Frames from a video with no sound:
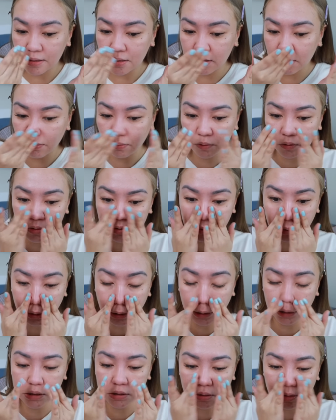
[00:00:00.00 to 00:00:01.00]
sa
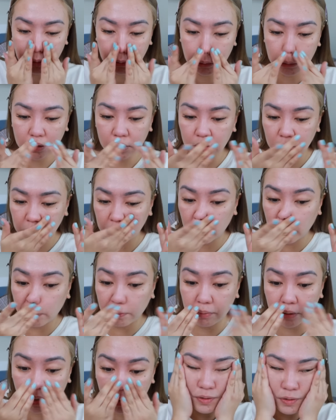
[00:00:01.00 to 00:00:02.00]
moisturizer. True
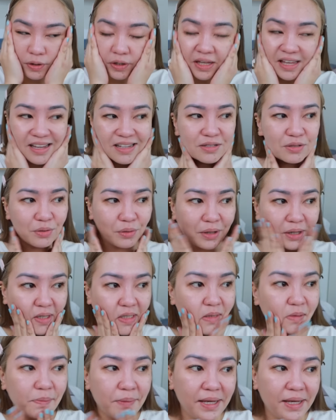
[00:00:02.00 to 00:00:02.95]
ba? Or case-to-case -case